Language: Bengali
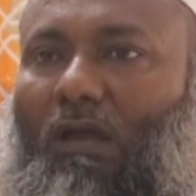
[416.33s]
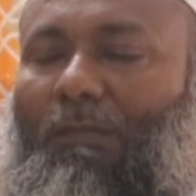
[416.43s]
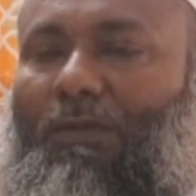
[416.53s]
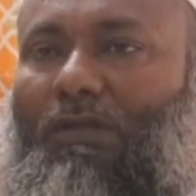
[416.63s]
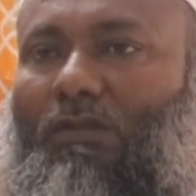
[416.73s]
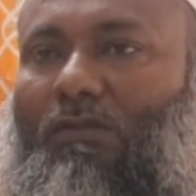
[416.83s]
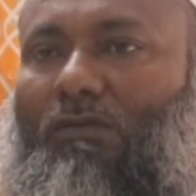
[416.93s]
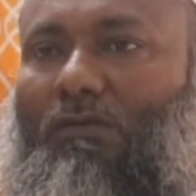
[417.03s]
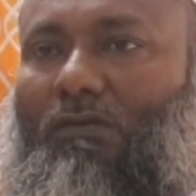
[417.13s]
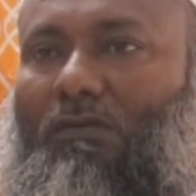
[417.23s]
আমি
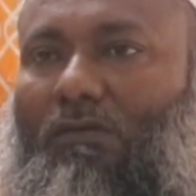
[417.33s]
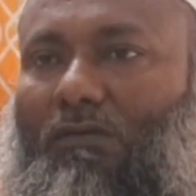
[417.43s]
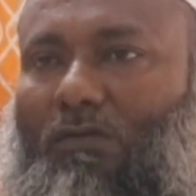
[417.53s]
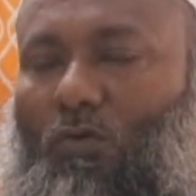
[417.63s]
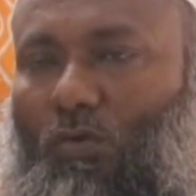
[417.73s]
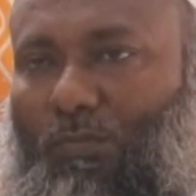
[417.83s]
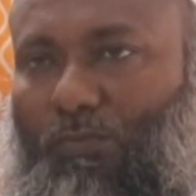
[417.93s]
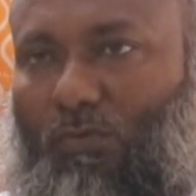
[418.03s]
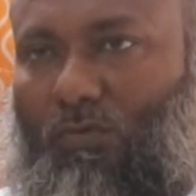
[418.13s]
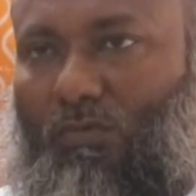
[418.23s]

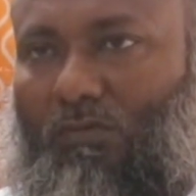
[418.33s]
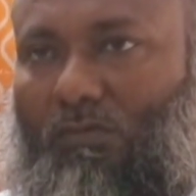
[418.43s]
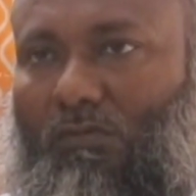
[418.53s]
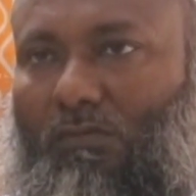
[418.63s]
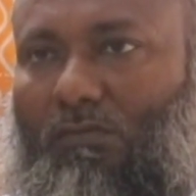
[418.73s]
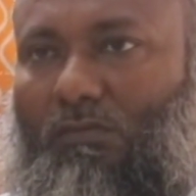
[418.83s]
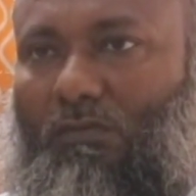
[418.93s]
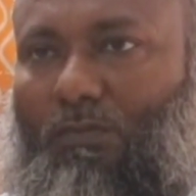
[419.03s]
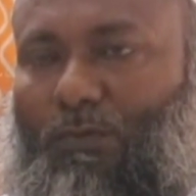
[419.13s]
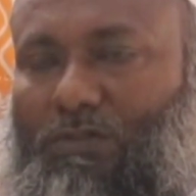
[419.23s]
গৌরীপুর
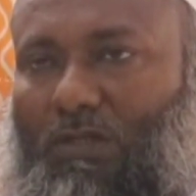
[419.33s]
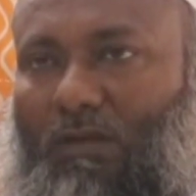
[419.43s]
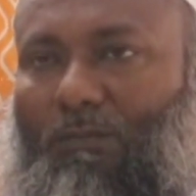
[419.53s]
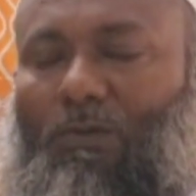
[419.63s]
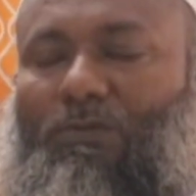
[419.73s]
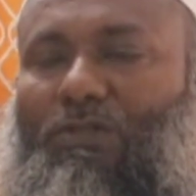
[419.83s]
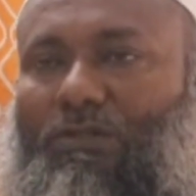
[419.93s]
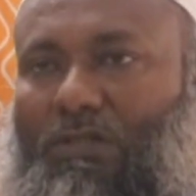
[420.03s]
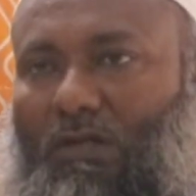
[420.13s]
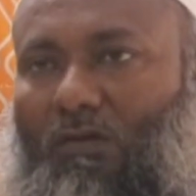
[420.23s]
উপজেলা
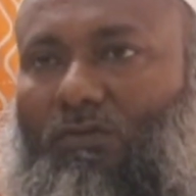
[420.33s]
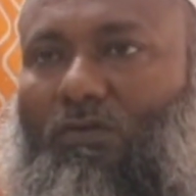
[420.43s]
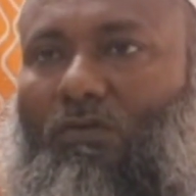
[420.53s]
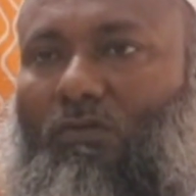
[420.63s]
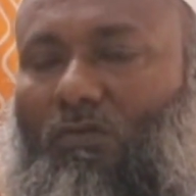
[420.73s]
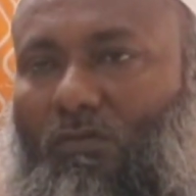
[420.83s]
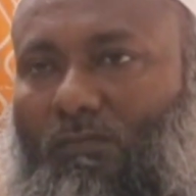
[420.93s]
ময়মনসিংহ জেলার অন্তর্গত